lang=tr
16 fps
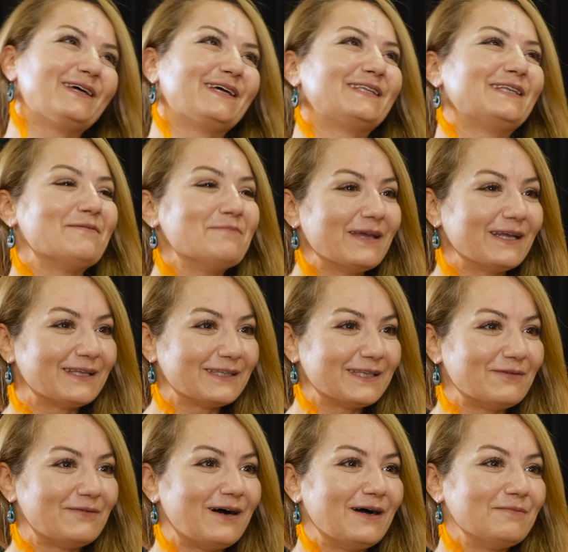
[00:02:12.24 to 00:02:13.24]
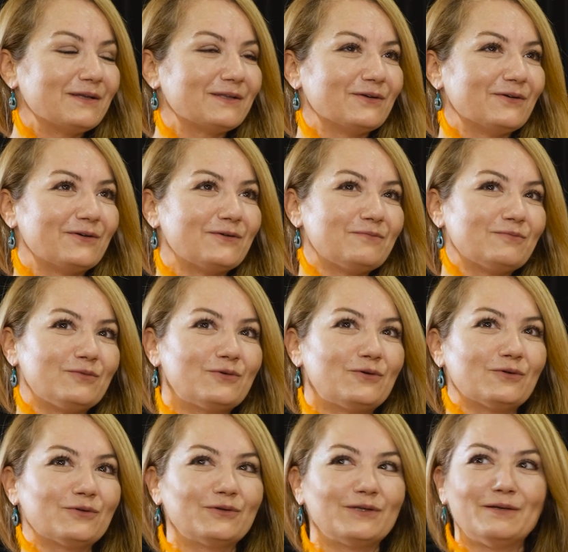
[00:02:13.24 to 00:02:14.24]
e, demeye de devam ediyorum. Bu
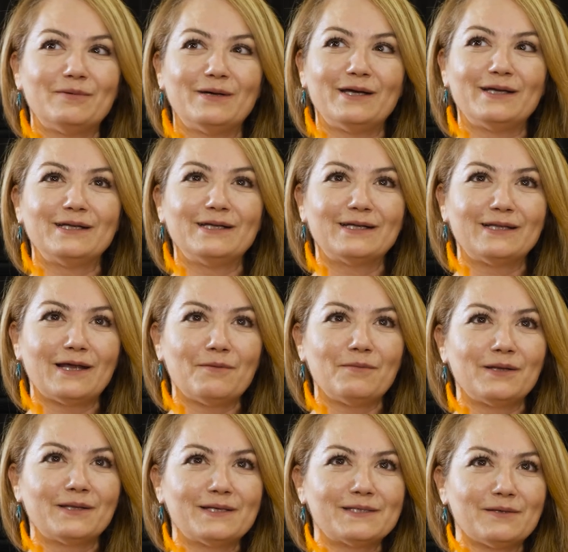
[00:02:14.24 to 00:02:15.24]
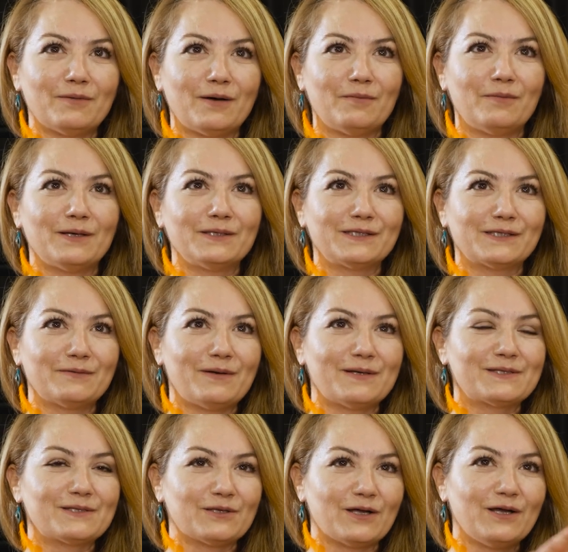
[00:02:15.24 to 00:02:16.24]
konuyla ben ilgilenmeye ne zaman başladım
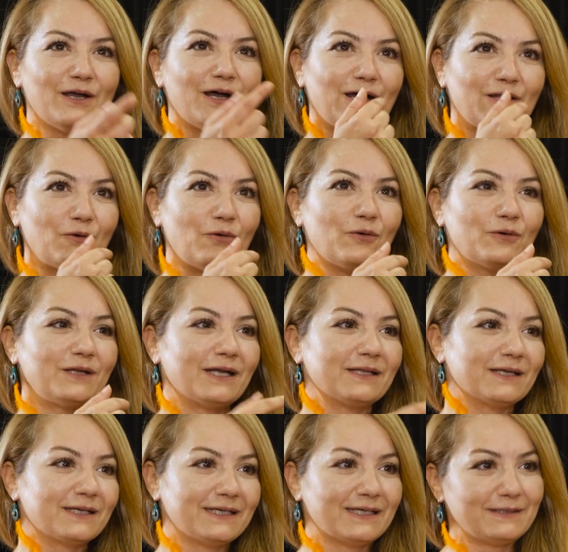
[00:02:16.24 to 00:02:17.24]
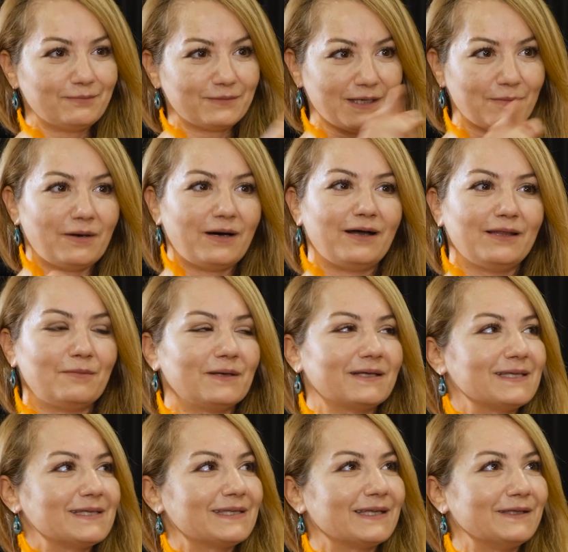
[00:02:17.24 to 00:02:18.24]
aslında e, oradan da girip de
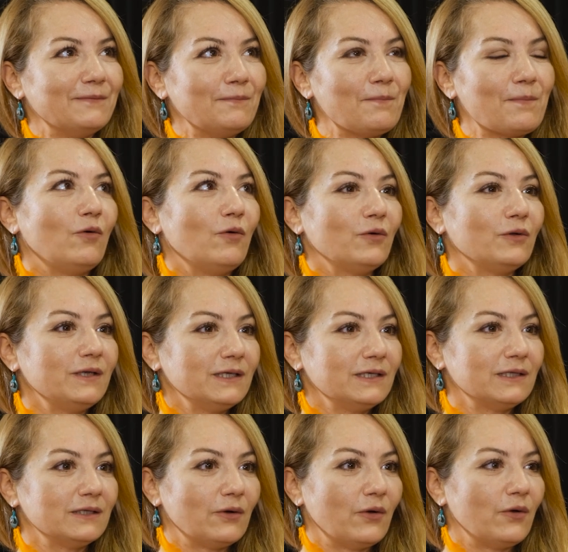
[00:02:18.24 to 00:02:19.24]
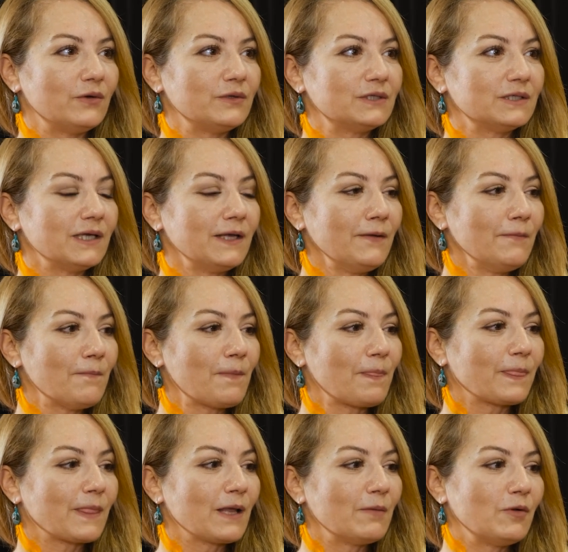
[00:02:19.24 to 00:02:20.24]
bağlamak istedim. 10 yıl önce
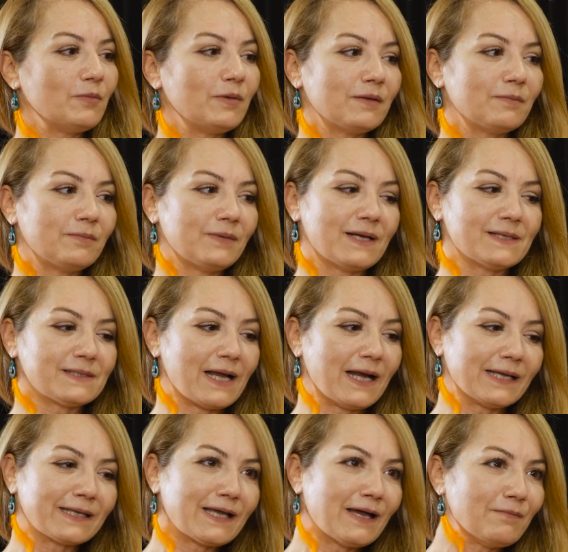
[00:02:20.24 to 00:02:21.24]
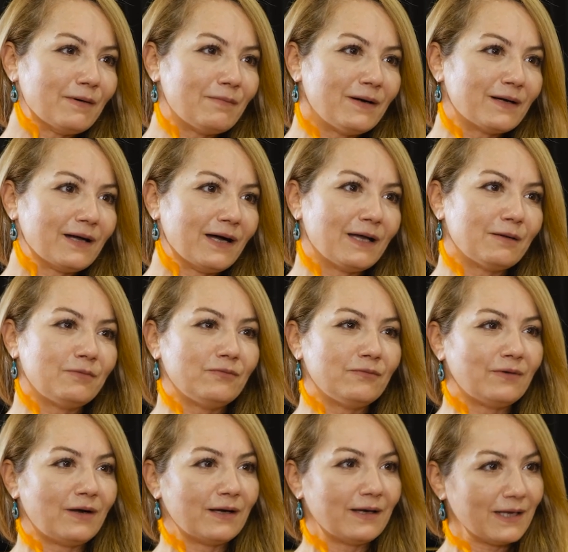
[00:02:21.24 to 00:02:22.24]
böyle benim biraz erken baba
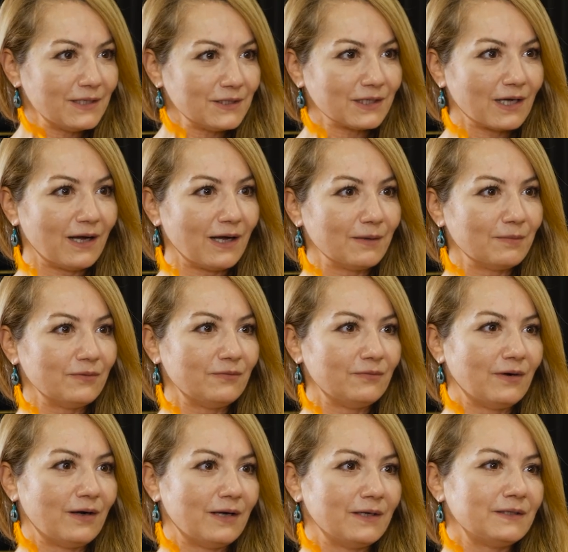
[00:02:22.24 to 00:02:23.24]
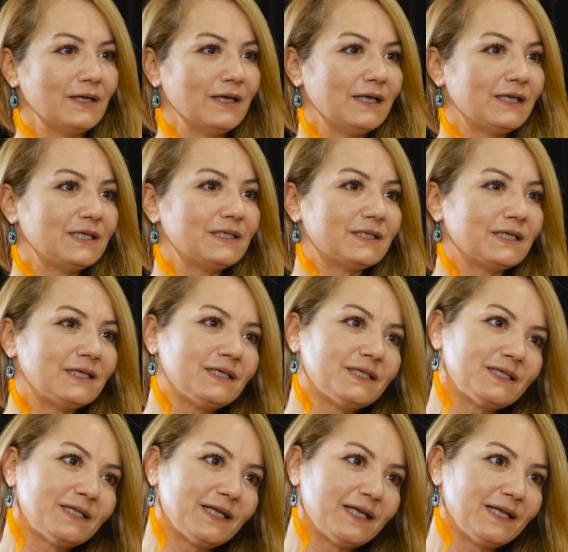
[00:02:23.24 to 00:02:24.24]
kaybım var, eş kaybım var. İşte
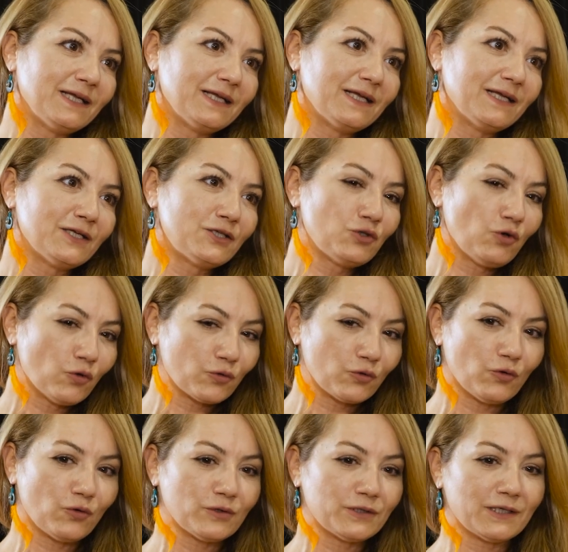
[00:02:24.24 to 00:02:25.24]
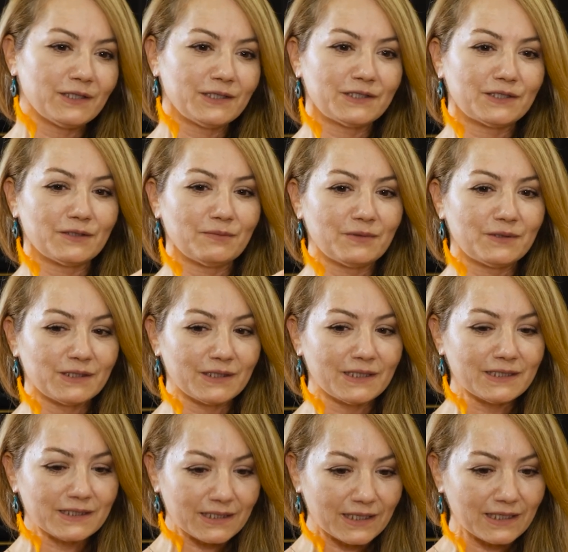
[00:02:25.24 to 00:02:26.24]
işle ilgili çok yoğun çalıştığım için
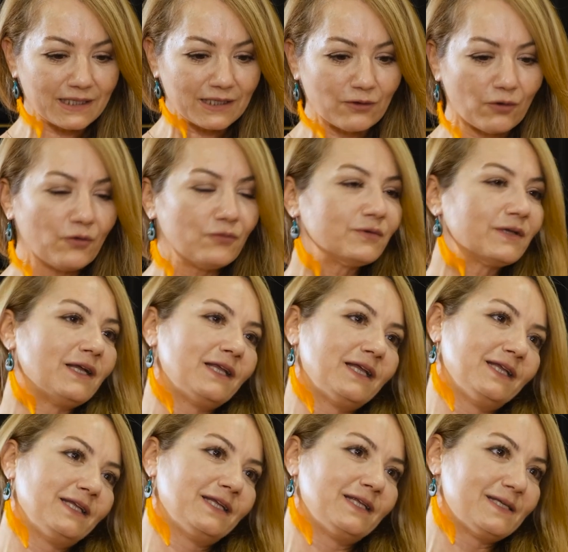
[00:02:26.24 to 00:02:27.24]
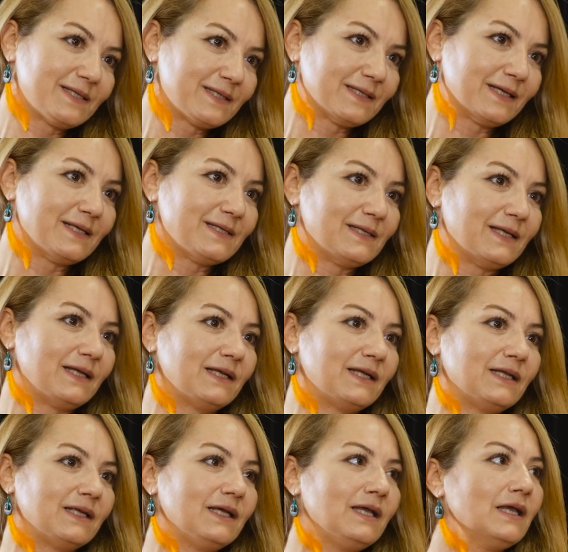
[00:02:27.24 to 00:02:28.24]
işle ilgili öfkeyle ilgili, stresle
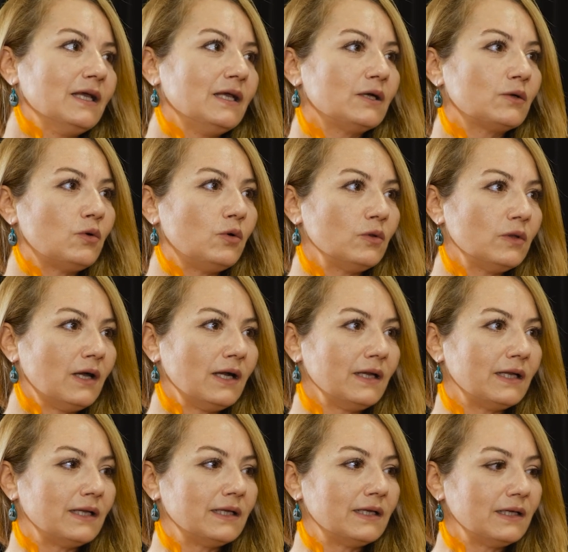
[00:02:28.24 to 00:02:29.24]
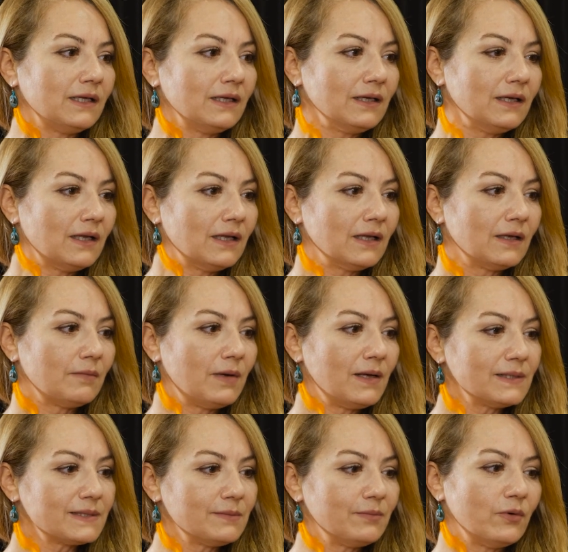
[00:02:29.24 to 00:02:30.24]
ilgili konularla ilgili
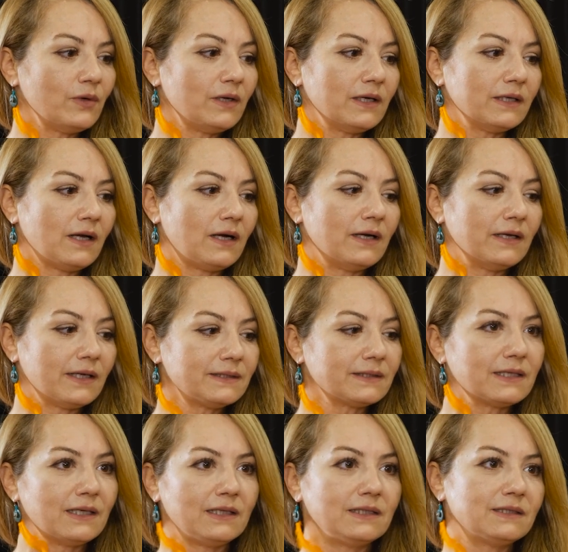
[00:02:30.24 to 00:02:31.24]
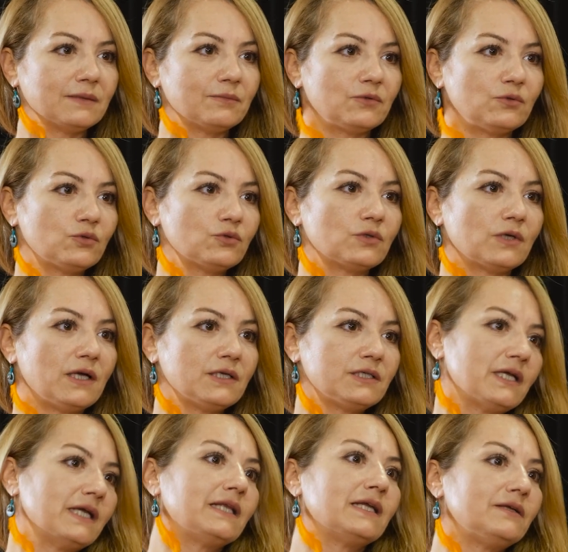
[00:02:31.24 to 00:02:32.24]
bazı böyle hani hayat kalitemi düşüren
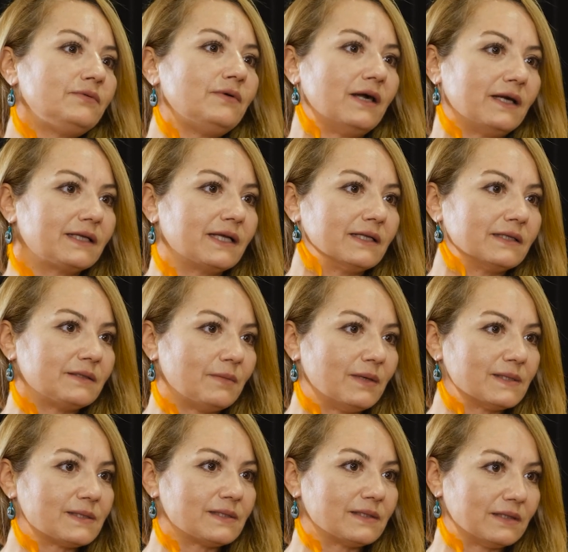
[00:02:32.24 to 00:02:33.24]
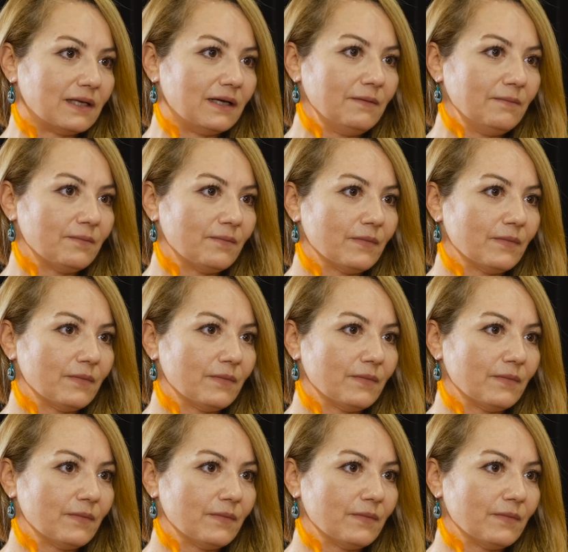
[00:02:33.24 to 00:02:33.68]
şeyleri fark ettim aslında.